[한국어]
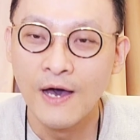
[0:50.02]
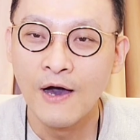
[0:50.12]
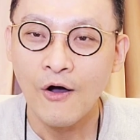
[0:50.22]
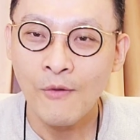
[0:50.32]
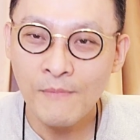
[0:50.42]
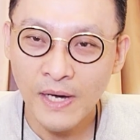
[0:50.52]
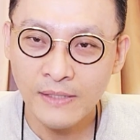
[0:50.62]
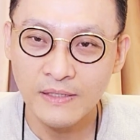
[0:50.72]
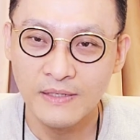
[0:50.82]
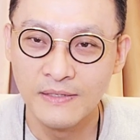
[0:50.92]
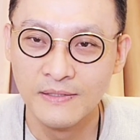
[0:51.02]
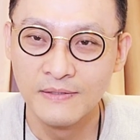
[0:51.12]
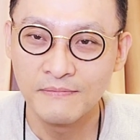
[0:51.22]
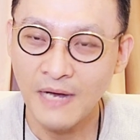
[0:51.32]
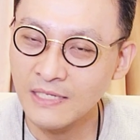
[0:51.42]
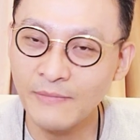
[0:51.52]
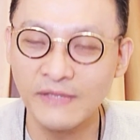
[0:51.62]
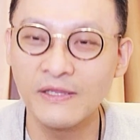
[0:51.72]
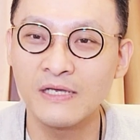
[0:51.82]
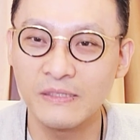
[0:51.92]
엄마를 많이
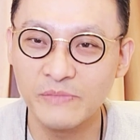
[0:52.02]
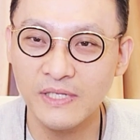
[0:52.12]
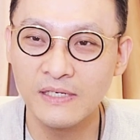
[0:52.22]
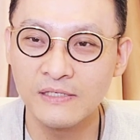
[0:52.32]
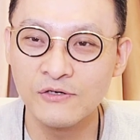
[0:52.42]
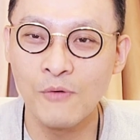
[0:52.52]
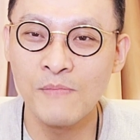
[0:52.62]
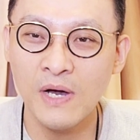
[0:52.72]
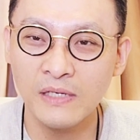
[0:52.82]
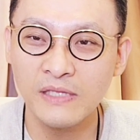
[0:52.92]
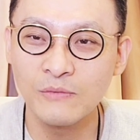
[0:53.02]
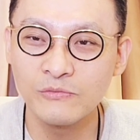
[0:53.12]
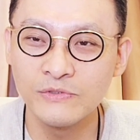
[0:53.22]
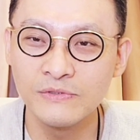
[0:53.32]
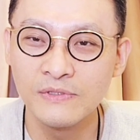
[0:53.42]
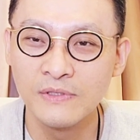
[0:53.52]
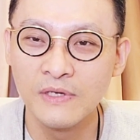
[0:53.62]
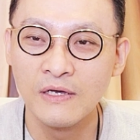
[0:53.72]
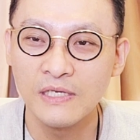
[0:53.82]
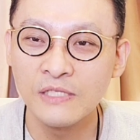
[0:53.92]
만나게 됩니다. 그 엄마가 대부분
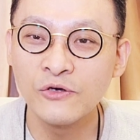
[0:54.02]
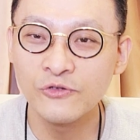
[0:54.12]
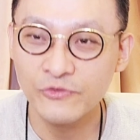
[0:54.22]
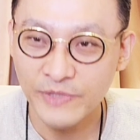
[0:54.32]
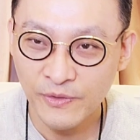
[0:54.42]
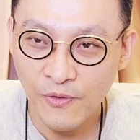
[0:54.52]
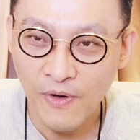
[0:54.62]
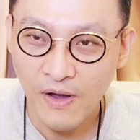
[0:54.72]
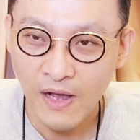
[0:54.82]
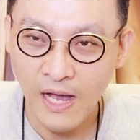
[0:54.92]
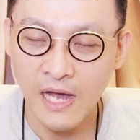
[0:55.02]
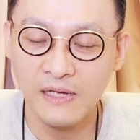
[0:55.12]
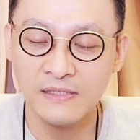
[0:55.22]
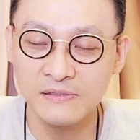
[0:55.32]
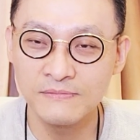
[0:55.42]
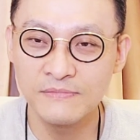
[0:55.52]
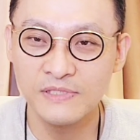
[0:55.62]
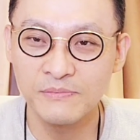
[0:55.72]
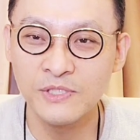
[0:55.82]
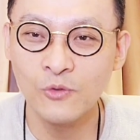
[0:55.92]
이더리움이고 가끔
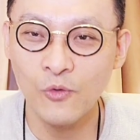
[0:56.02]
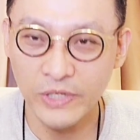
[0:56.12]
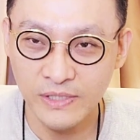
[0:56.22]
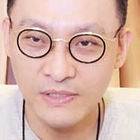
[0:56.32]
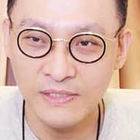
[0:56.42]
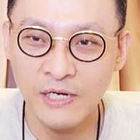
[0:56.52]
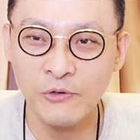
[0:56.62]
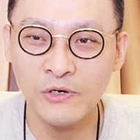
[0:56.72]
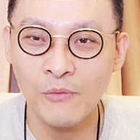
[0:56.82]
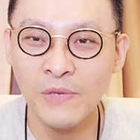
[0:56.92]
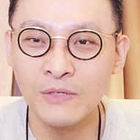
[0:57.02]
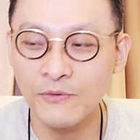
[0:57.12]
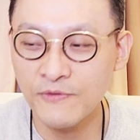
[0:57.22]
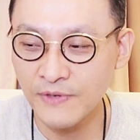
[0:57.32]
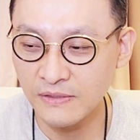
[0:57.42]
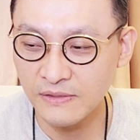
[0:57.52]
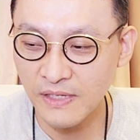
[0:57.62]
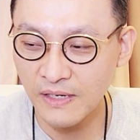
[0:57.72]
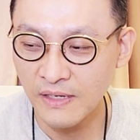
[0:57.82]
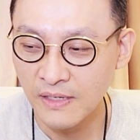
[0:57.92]
이제 비트코인이라고 하는 엄마를 볼 수가
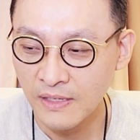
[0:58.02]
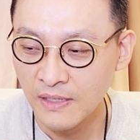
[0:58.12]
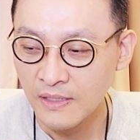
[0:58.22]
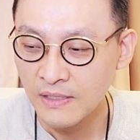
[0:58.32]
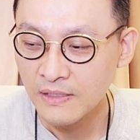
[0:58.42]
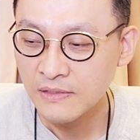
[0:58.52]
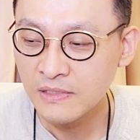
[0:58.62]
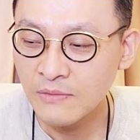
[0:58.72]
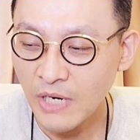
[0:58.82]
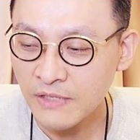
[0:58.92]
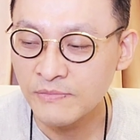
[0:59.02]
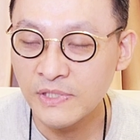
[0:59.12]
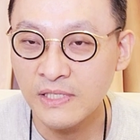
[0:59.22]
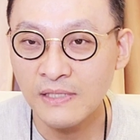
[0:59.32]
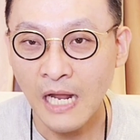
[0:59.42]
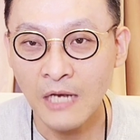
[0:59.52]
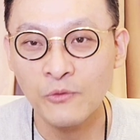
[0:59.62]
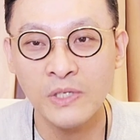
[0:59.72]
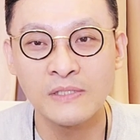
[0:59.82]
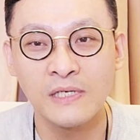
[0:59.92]
있는데, 지금 말씀드린
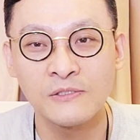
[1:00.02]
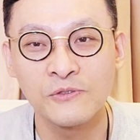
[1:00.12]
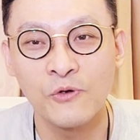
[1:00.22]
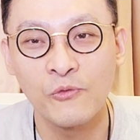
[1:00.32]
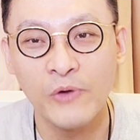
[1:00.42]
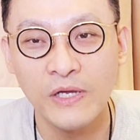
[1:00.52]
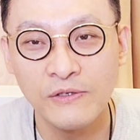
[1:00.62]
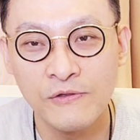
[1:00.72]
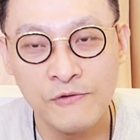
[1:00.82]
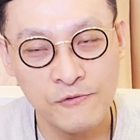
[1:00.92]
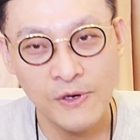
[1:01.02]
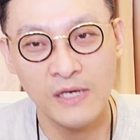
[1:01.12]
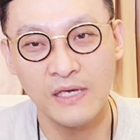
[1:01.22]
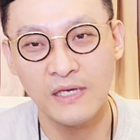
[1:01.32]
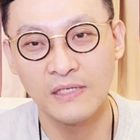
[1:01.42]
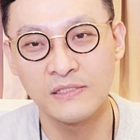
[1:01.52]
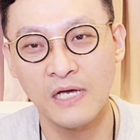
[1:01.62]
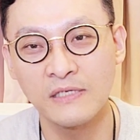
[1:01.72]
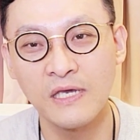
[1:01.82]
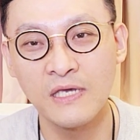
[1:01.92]
알고랜드 같은 경우에는 순수하게
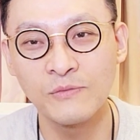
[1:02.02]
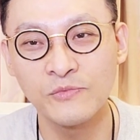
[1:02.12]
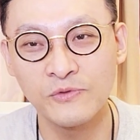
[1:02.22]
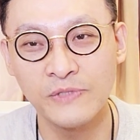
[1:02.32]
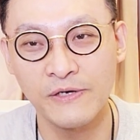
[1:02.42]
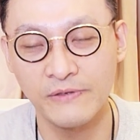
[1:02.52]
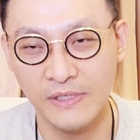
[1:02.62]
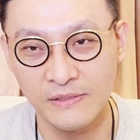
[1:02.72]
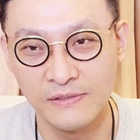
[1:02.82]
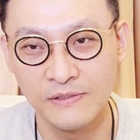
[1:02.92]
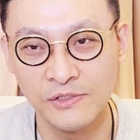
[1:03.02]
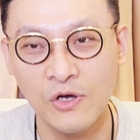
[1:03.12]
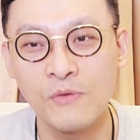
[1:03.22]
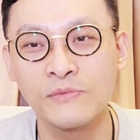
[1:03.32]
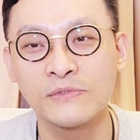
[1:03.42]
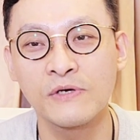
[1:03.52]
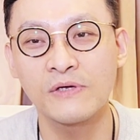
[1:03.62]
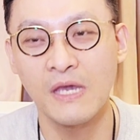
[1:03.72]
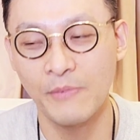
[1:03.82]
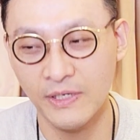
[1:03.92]
자기의 힘으로 태어난, 처음부터
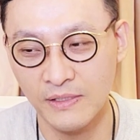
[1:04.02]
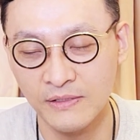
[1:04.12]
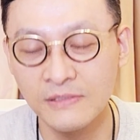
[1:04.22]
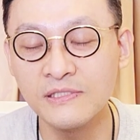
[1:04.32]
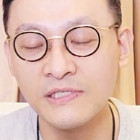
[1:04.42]
개발한 흔치